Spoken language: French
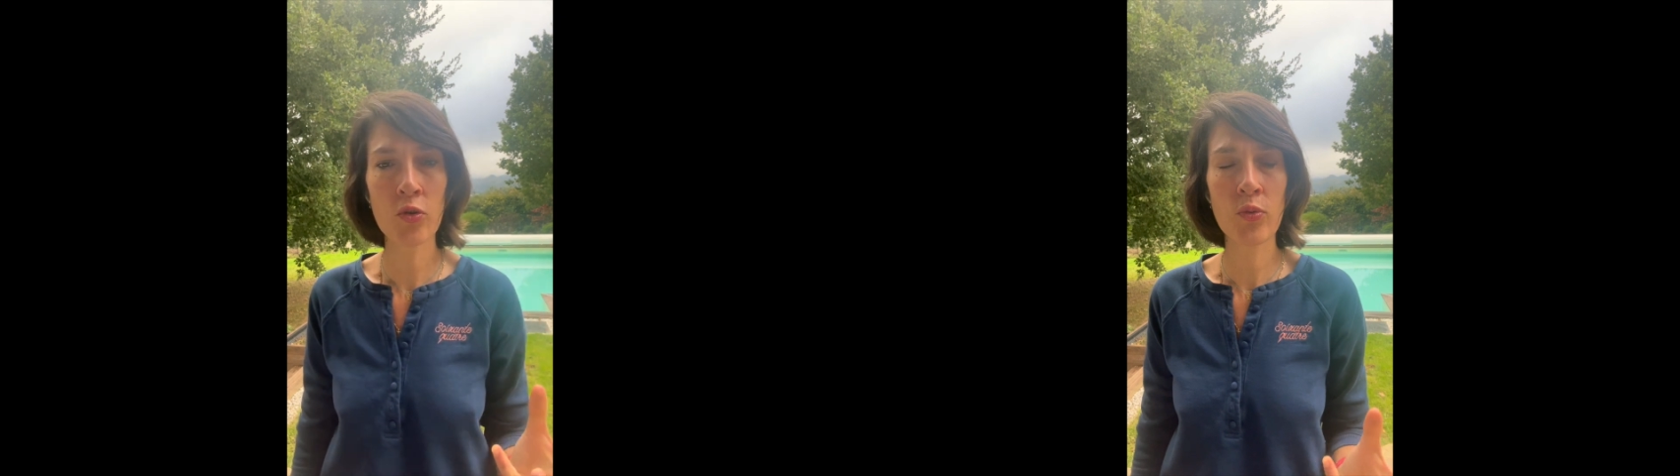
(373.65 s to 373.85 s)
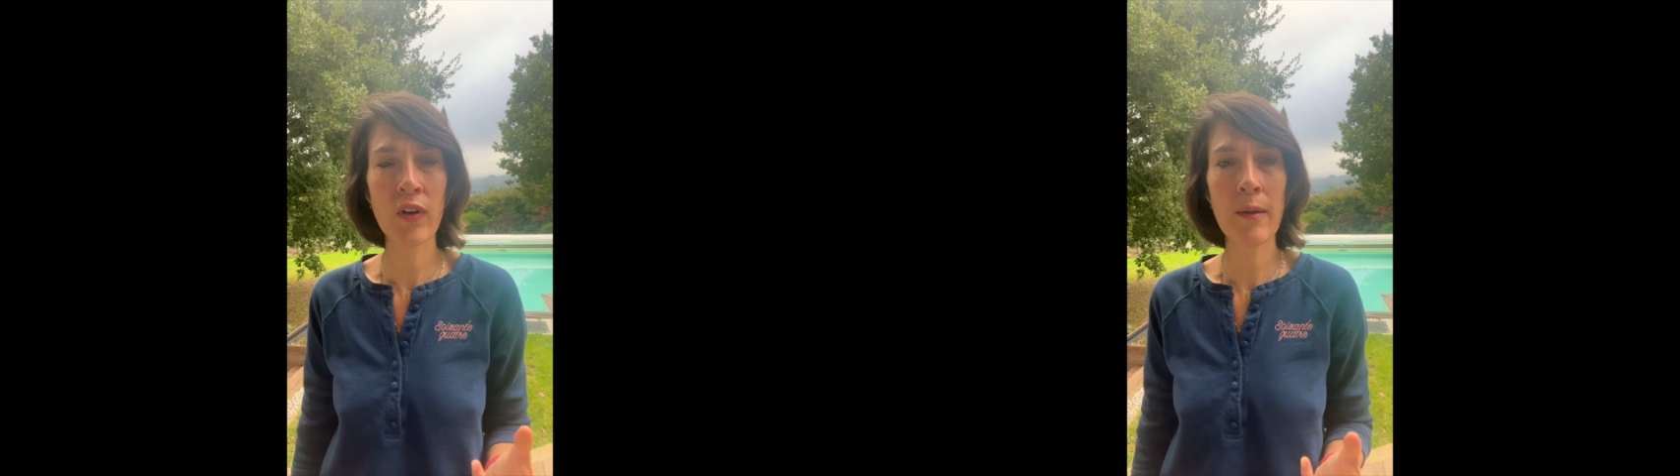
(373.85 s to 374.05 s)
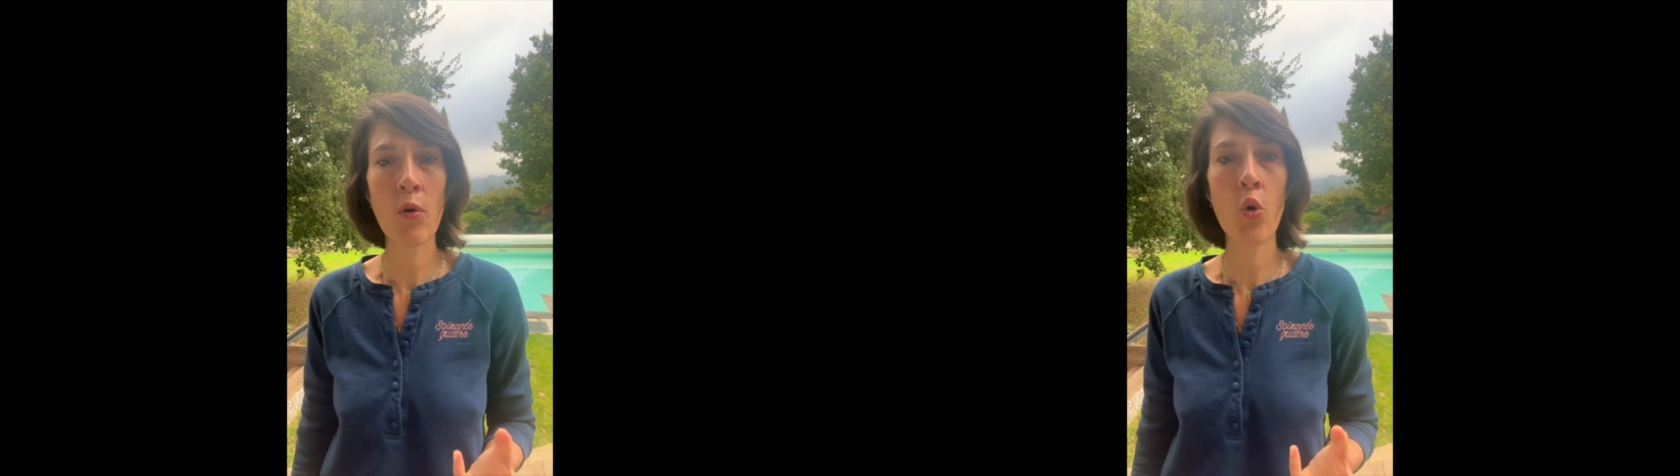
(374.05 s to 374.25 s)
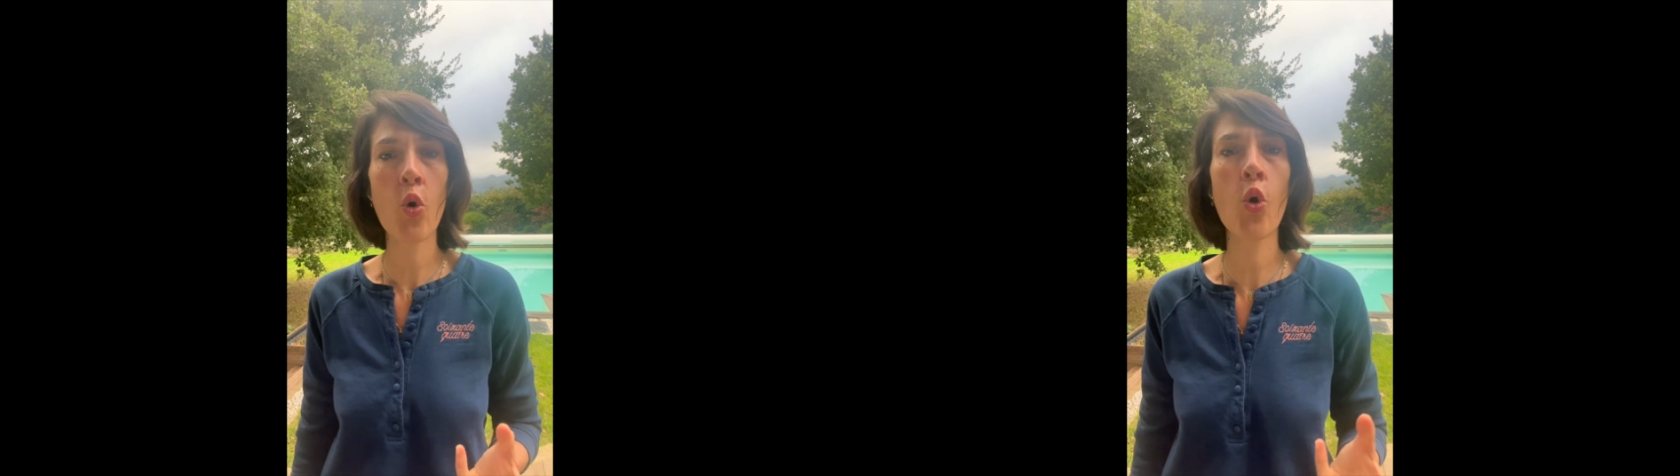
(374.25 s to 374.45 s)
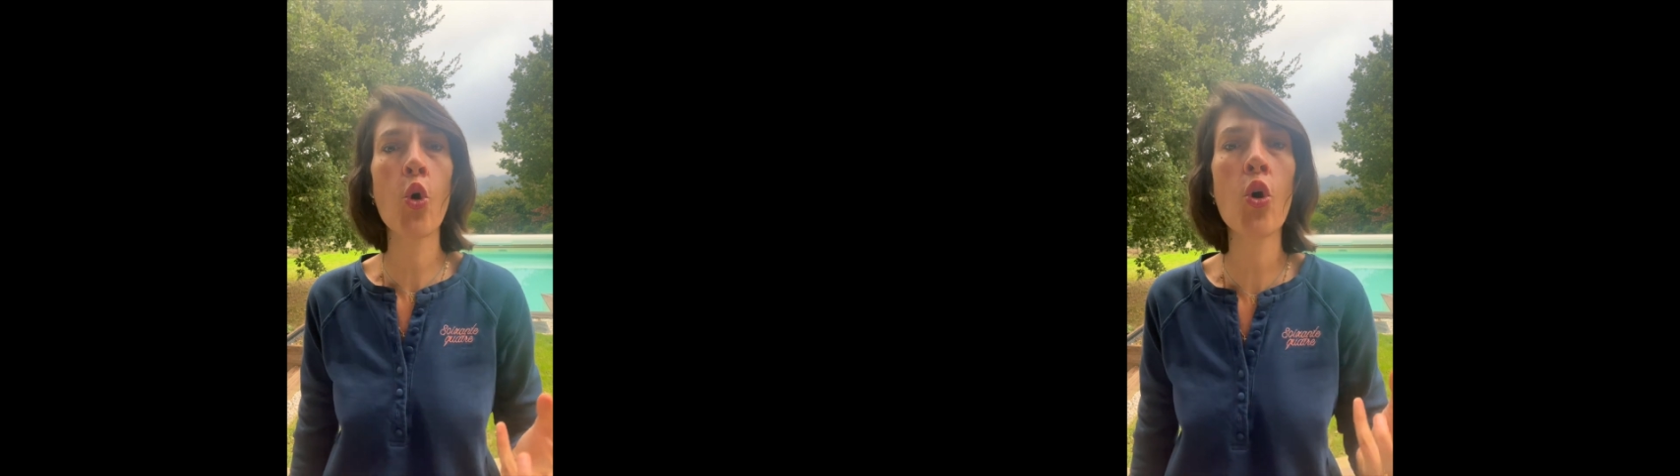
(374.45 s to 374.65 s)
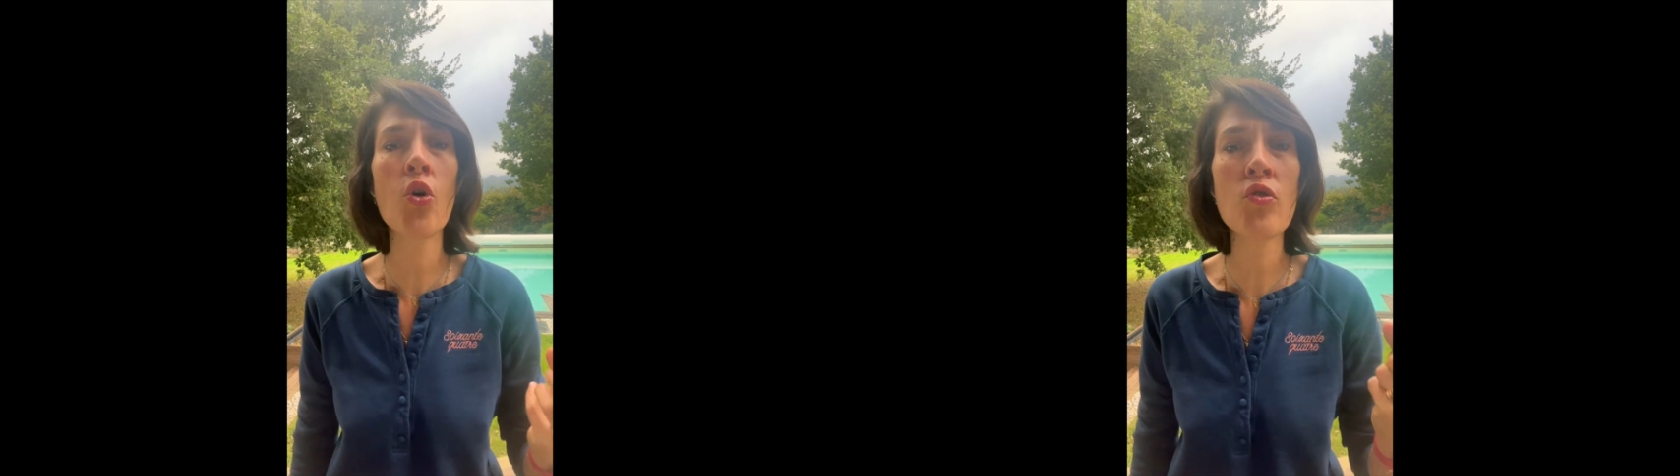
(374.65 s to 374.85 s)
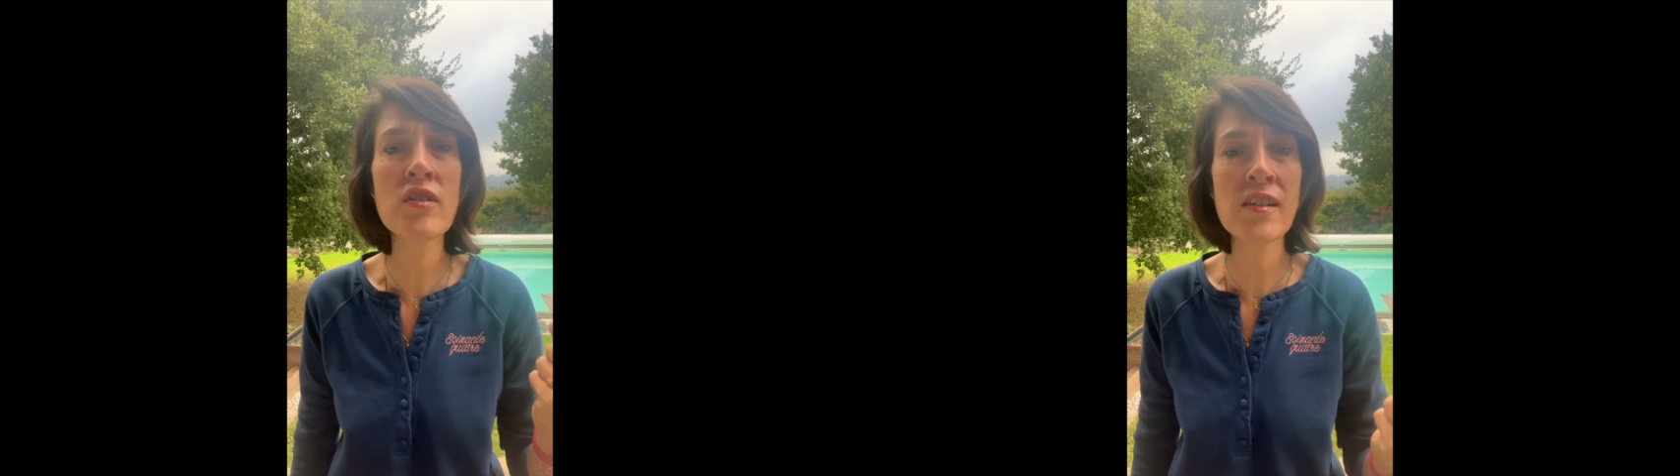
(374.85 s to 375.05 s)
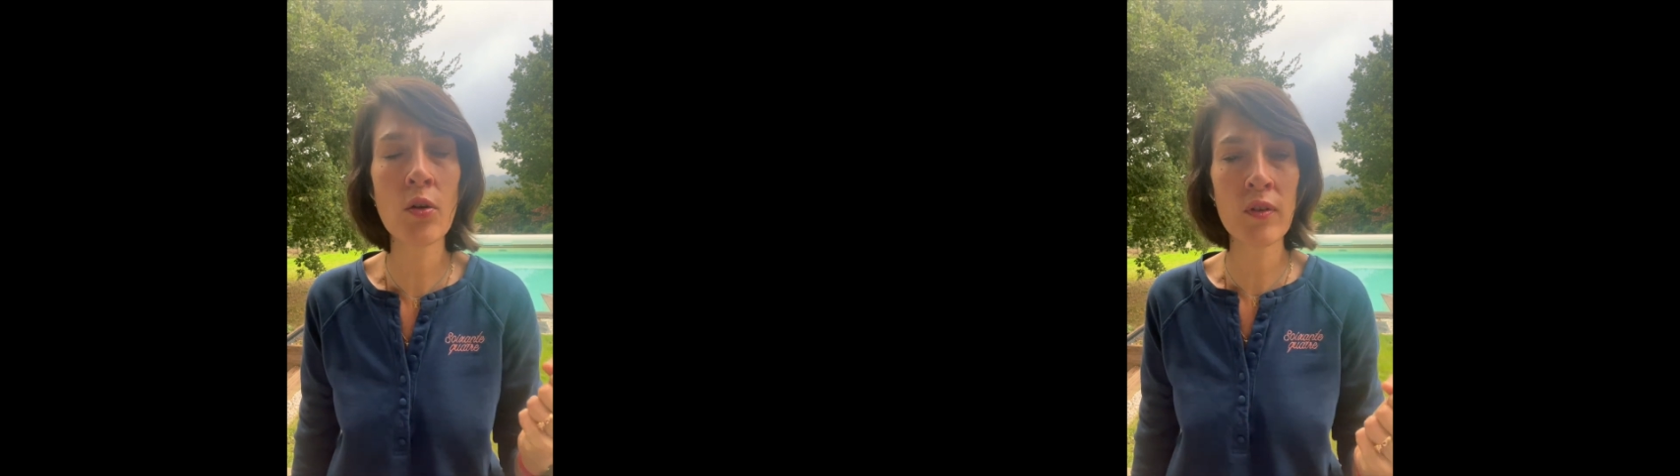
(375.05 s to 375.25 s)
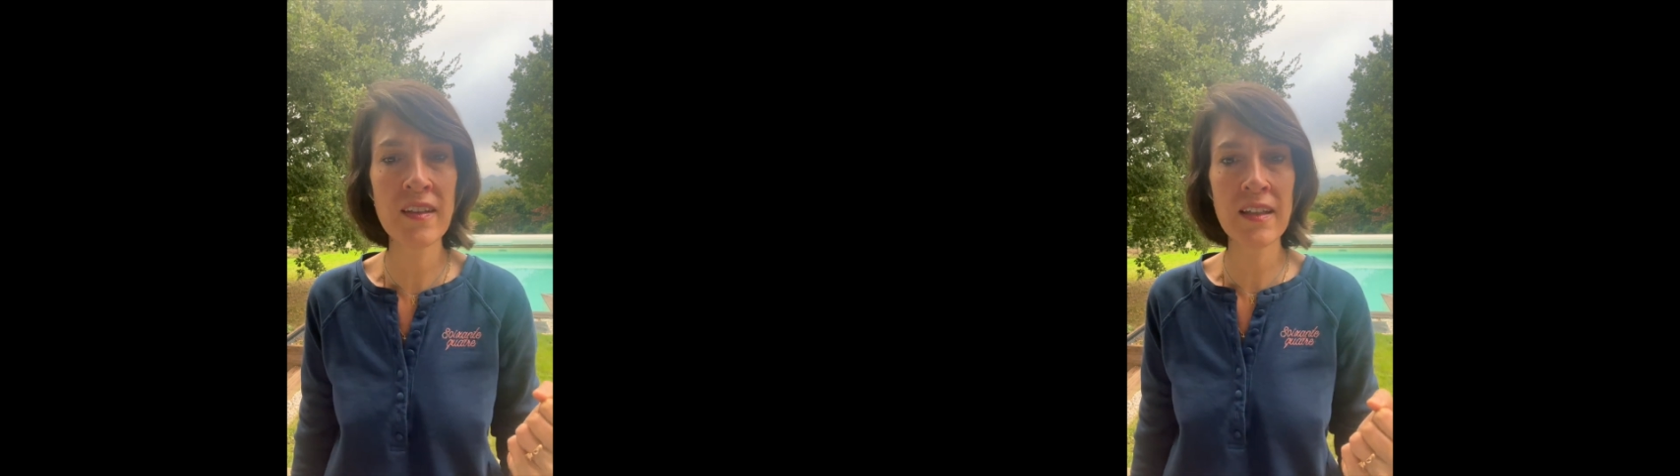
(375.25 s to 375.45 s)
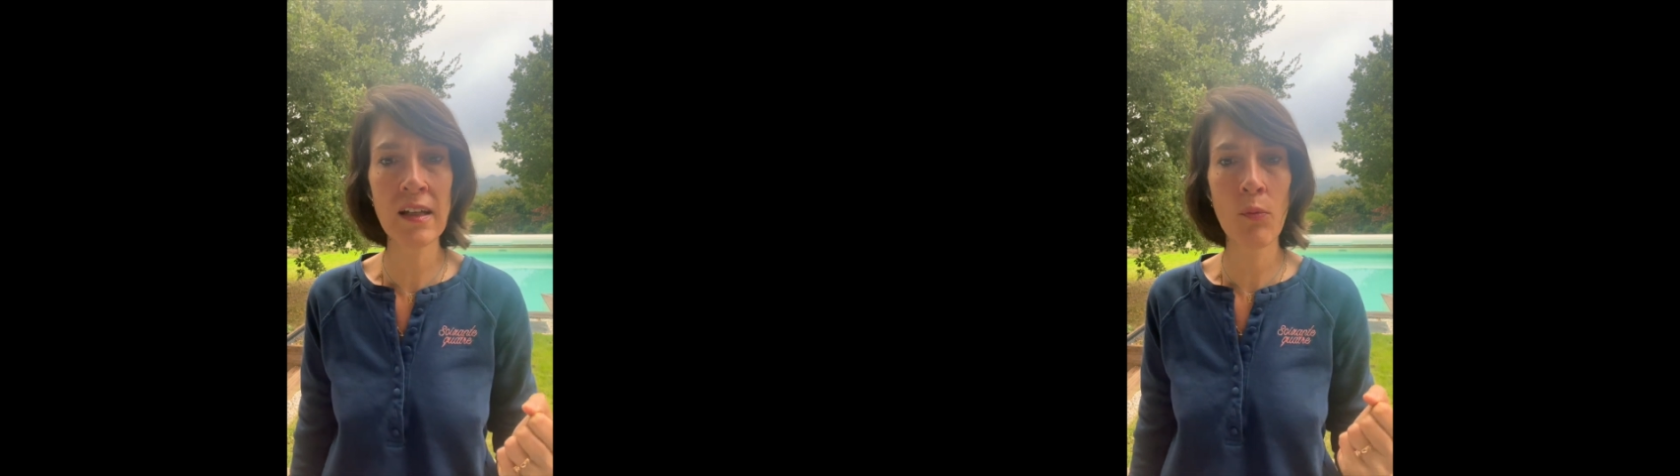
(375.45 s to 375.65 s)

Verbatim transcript: de vraiment ressentir